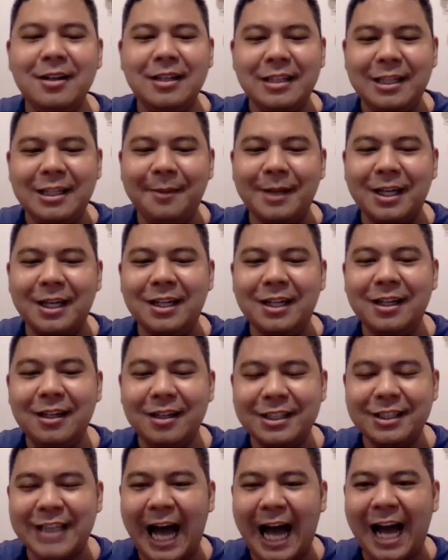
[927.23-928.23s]
นี่มันคือ
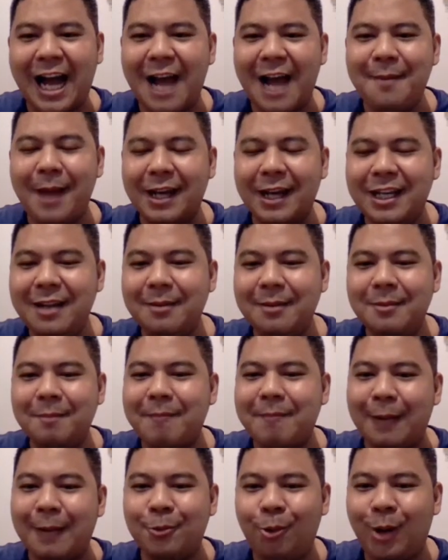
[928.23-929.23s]
ฉากไคแบกที่มึงป
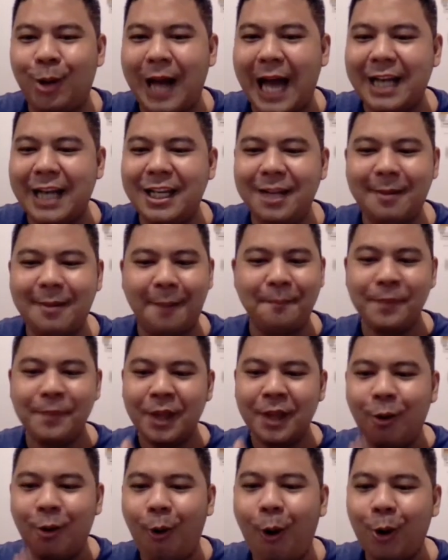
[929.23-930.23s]
ราบตัวร้ายที่แบบ
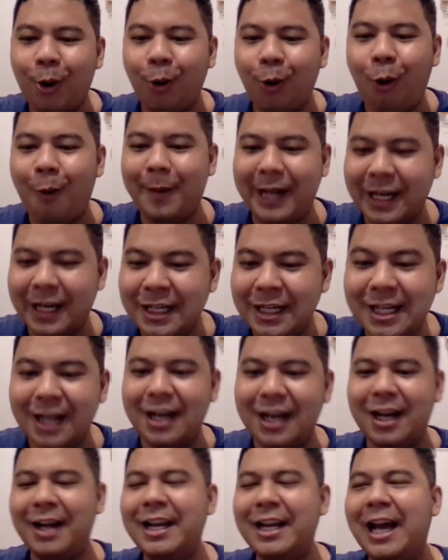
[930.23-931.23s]
โคตรโหดมาทั้งเรื่องเลย
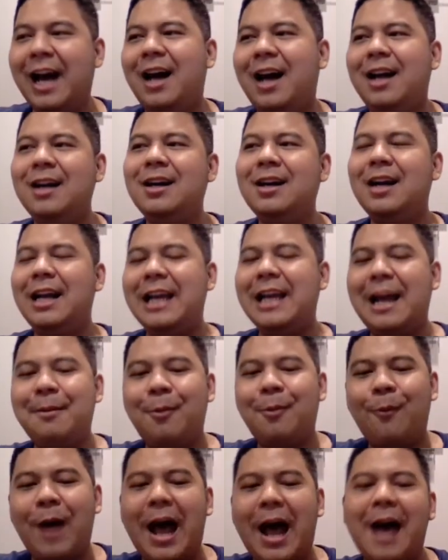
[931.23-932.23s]
เหรอเนี่ยเอออะไรเงี้ยผ
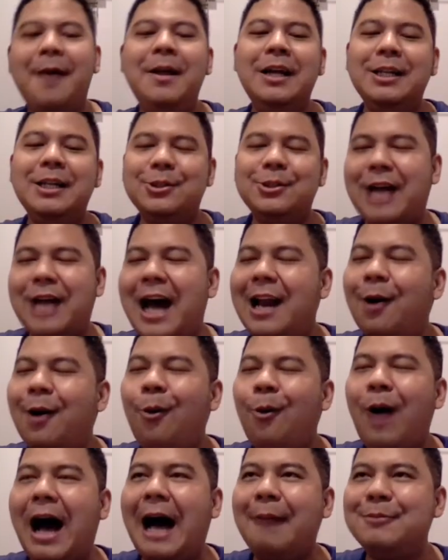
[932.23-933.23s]
มว่าสุดท้ายแล้ว
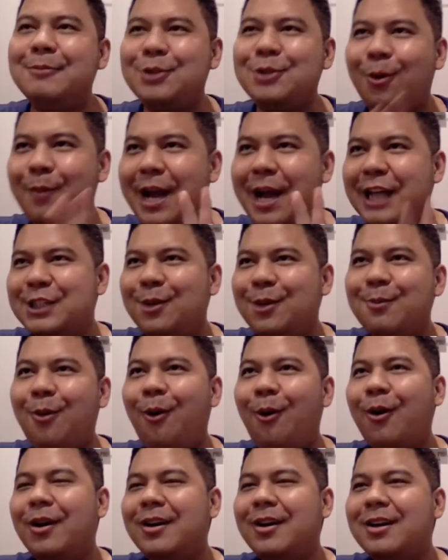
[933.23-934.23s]
ความสมเหตุสมผ
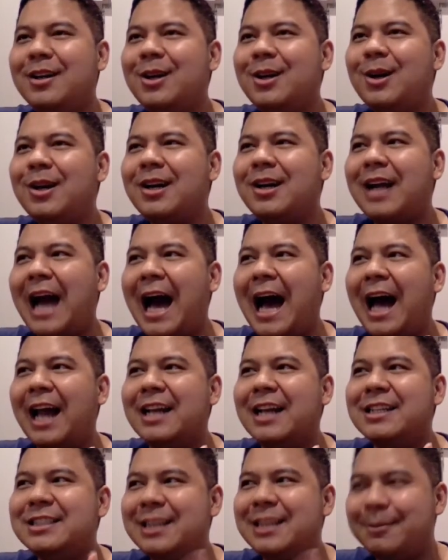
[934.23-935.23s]
ลการ
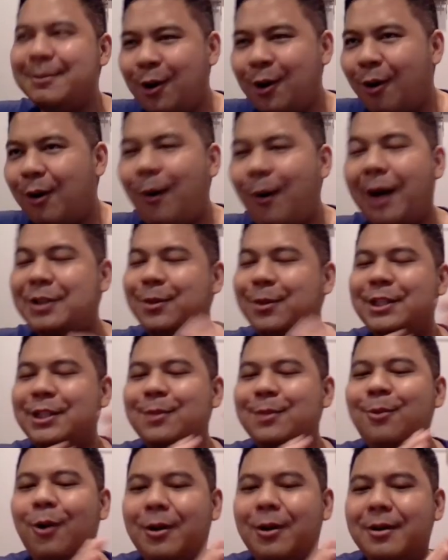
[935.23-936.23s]
เชื่อมโยงความสมเหตุส
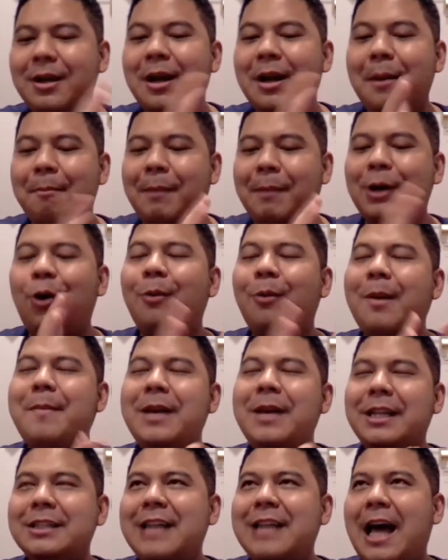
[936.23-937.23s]
มผลมันคงไม่มี
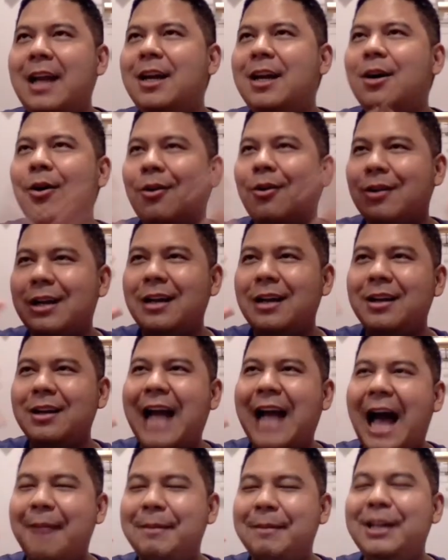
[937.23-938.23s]
ตั้งแต่เรื่องของ
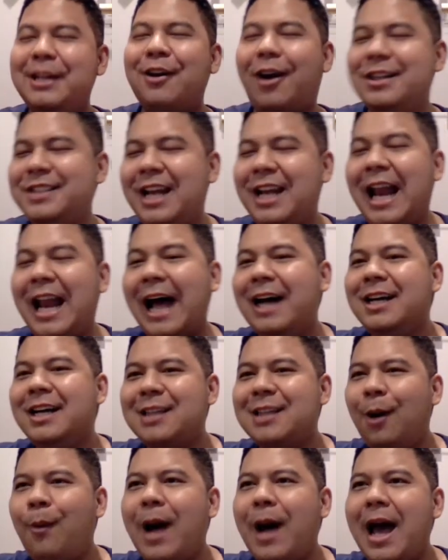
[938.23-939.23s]
การมีน้อยซะละ
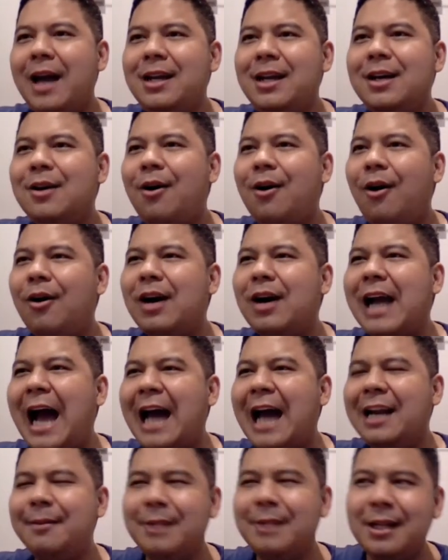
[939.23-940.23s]
แต่ว่าเรื่องของการ
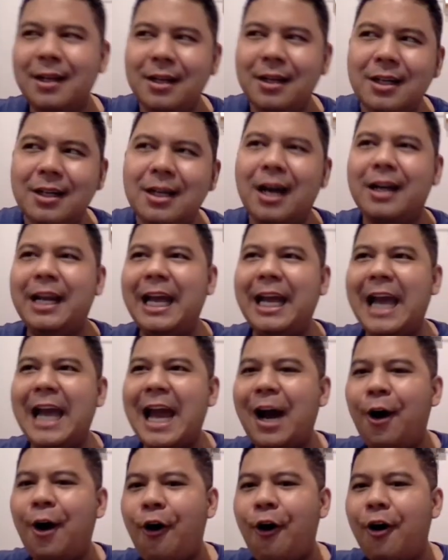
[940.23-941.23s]
ดำเนินเรื่องในแง่
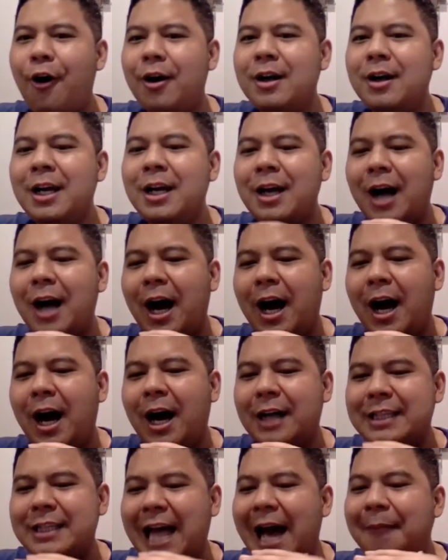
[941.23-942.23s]
ของอ่า
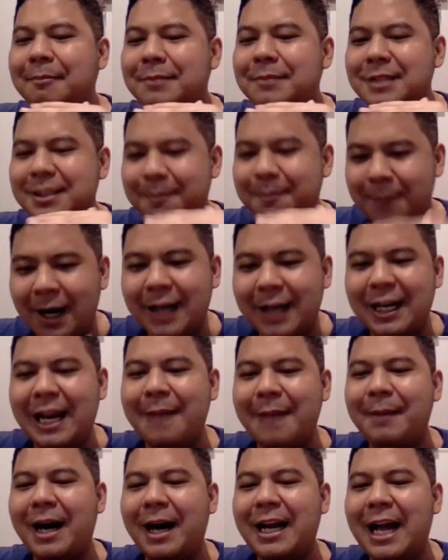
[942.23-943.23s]
ถ้ามึงจะเปิดอะไร
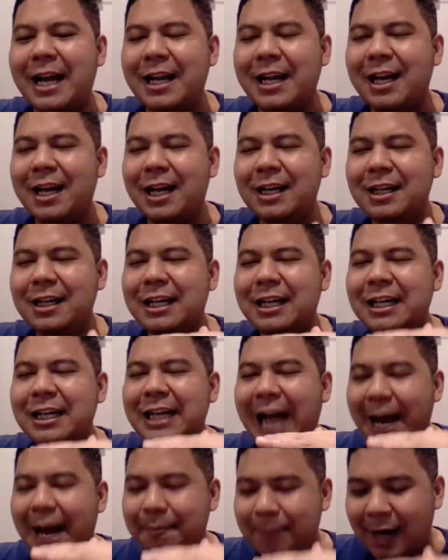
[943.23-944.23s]
มาขนาดนี้คือคือ
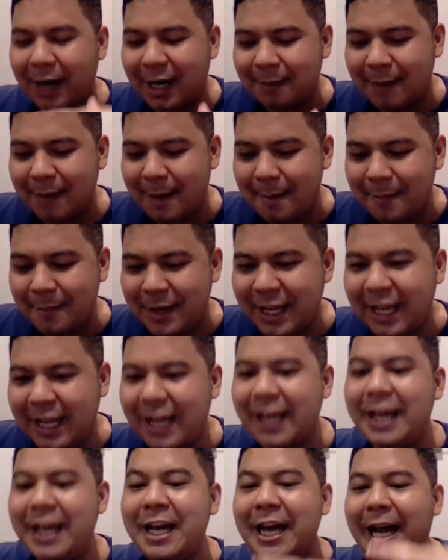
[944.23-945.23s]
การเปิดมาแบบนี้
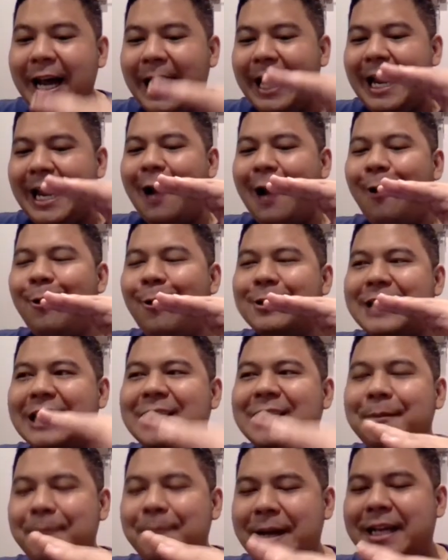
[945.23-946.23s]
แล้วถ้า
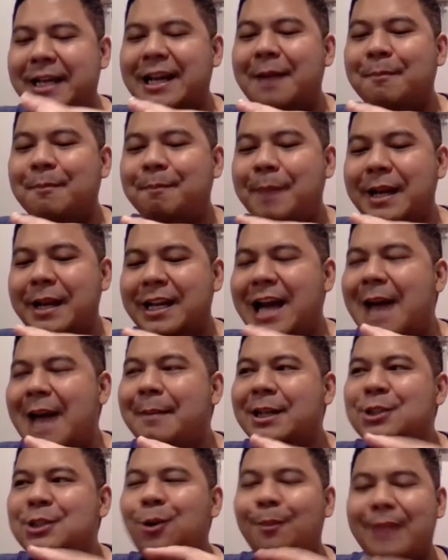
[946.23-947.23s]
จะปิดอ่ะปิดให้มั
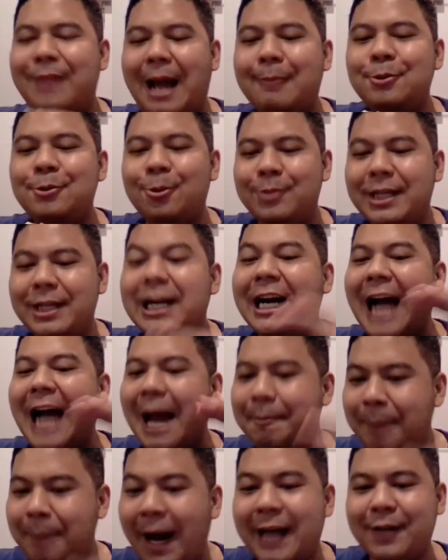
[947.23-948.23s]
นสมน้ำสมเนื้อกับการ
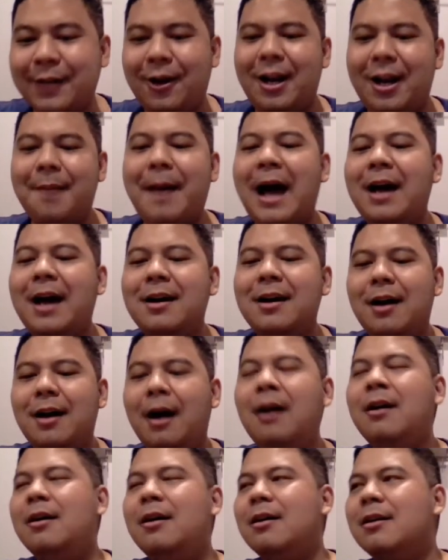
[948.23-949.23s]
เปิดหน่อยได้ป่ะเอ
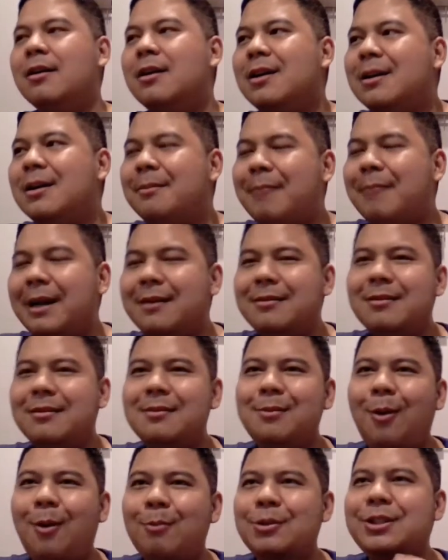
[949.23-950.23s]
อมัน
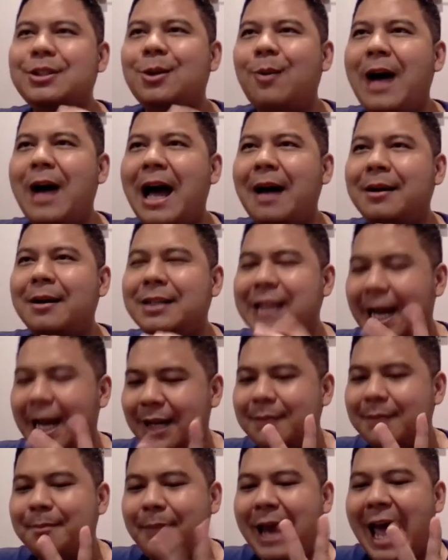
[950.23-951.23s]
ผมรู้สึกว่าเนี่ย
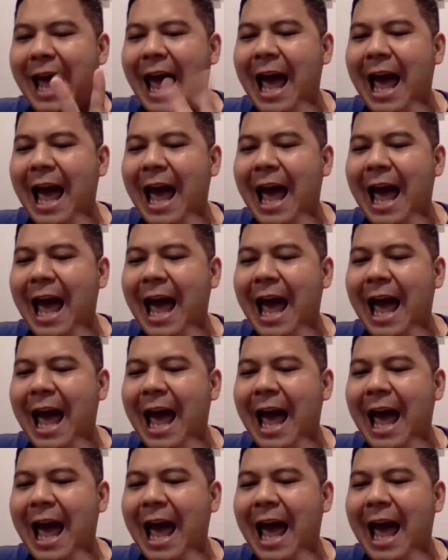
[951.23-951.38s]
แผล